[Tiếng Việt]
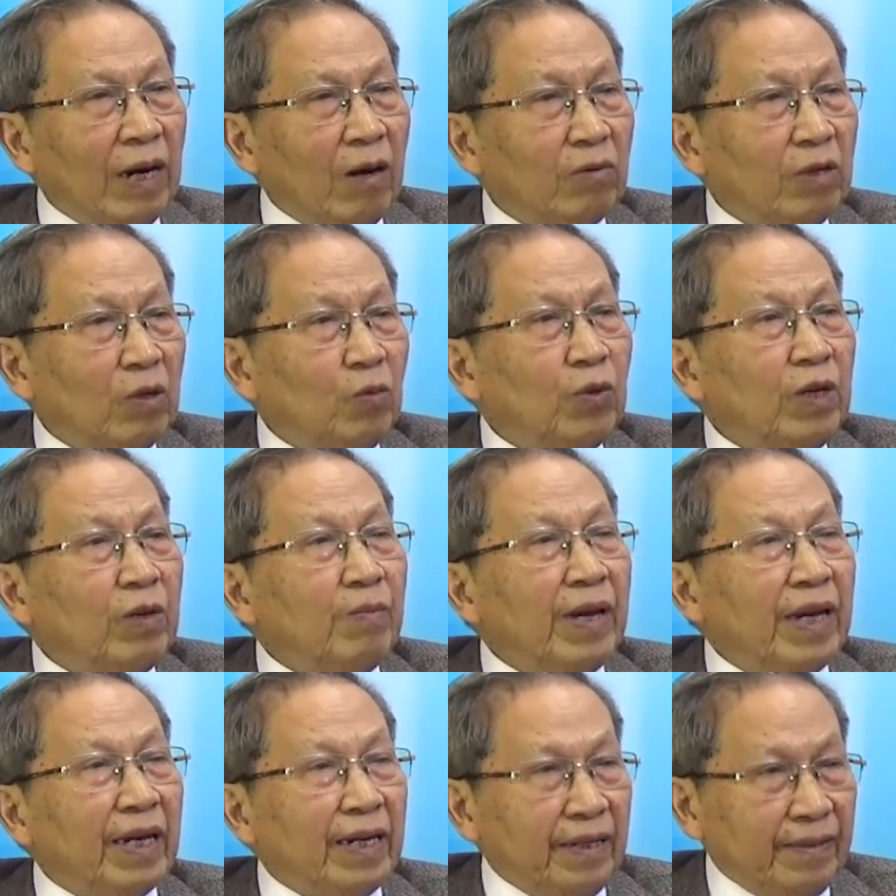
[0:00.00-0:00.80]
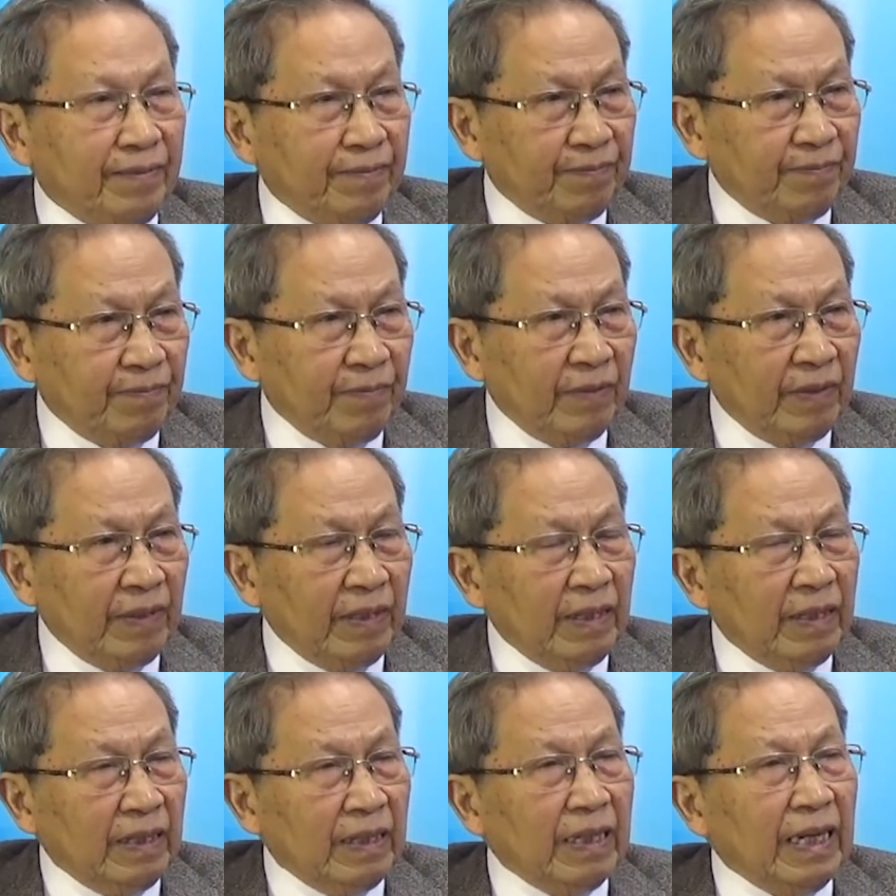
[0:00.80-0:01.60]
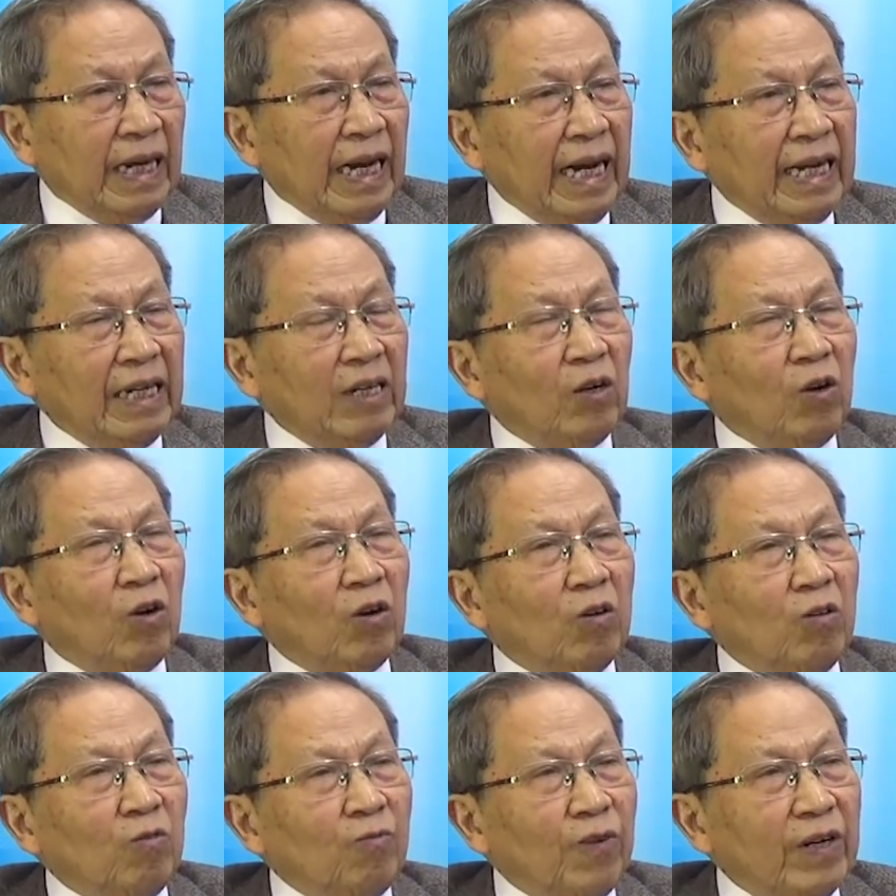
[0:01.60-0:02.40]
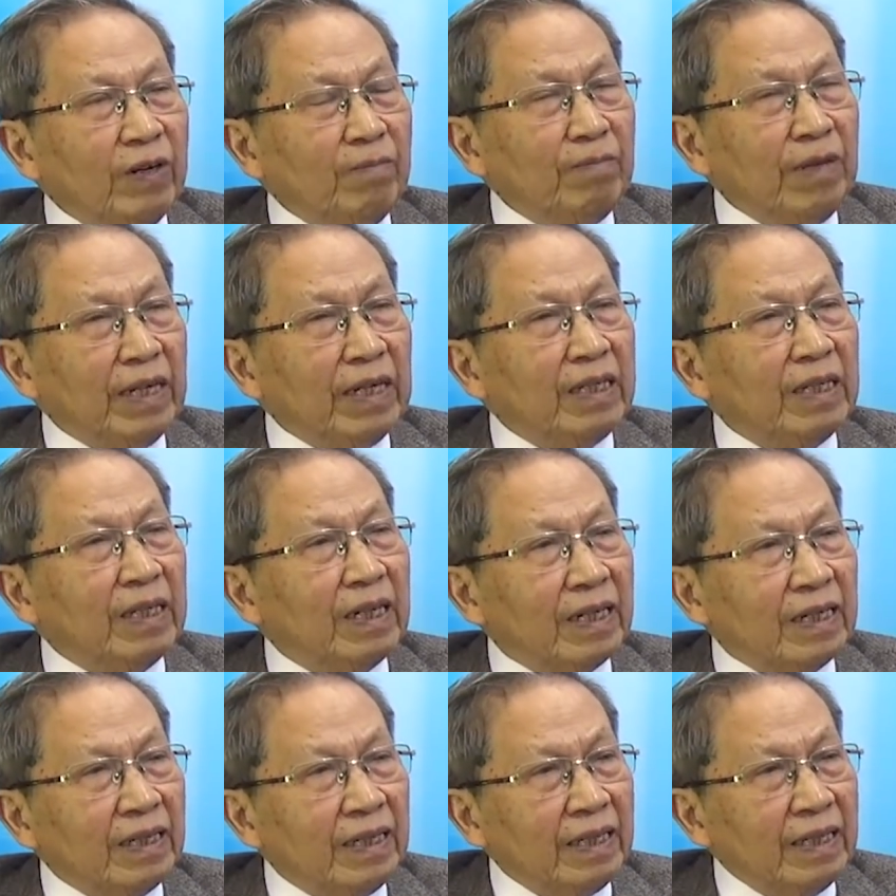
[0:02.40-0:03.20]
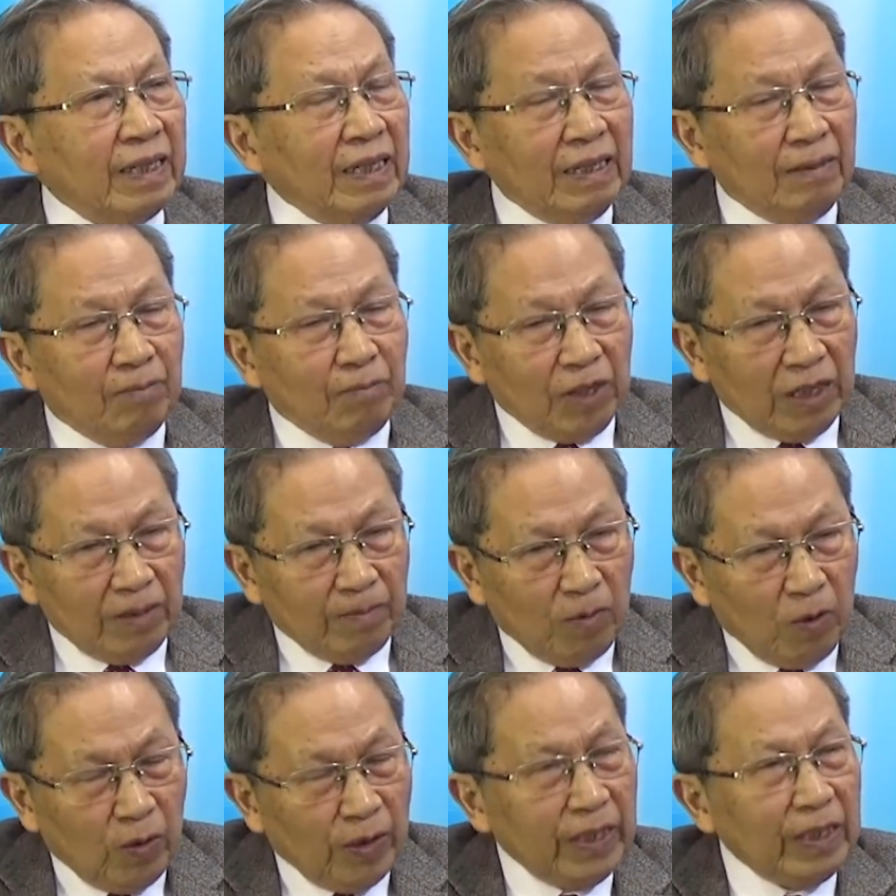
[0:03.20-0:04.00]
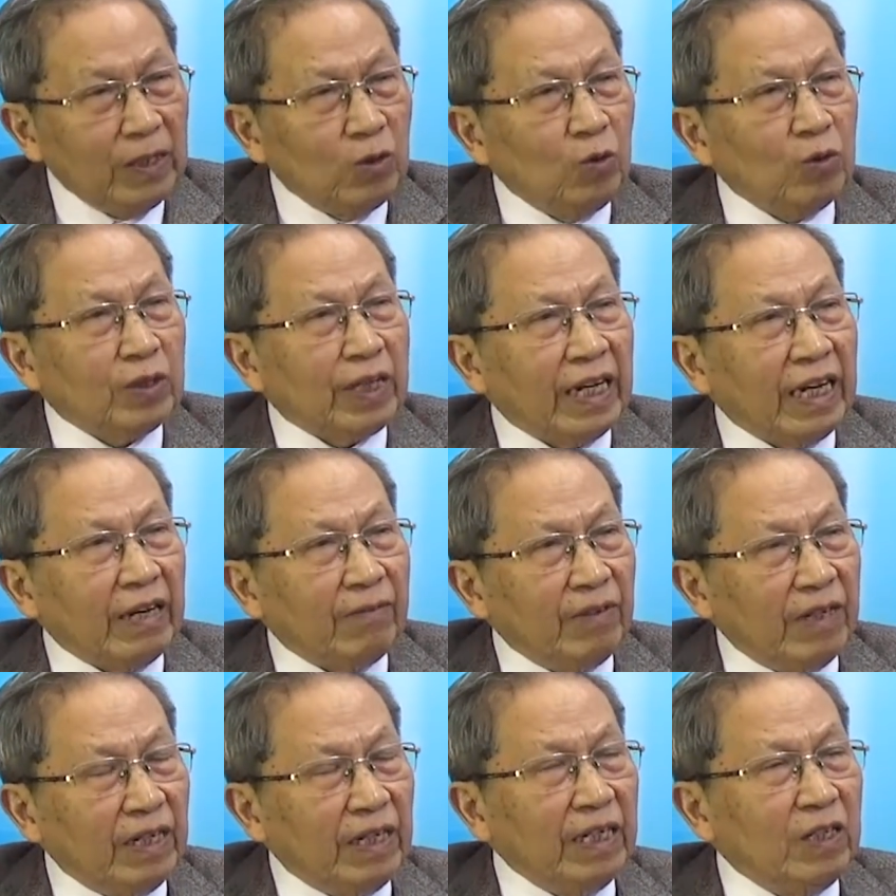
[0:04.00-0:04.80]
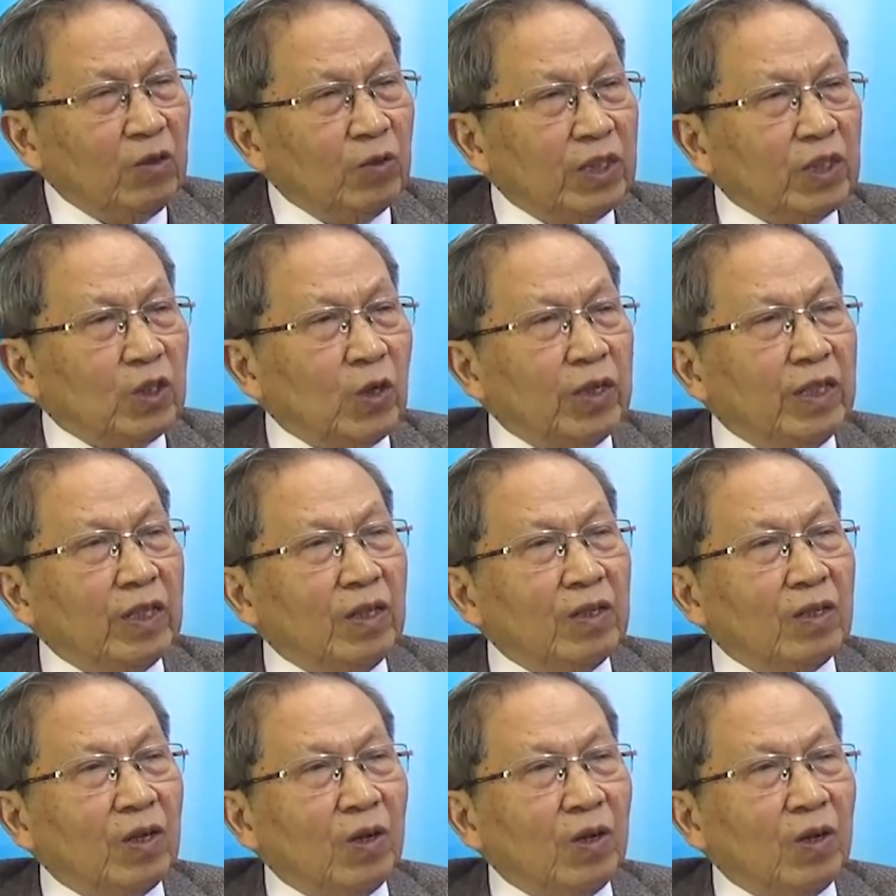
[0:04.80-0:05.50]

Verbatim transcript: học là nguy biện. Thứ hai là họ không phân biệt được một cái mô hình cụ thể về lý luận soi đường như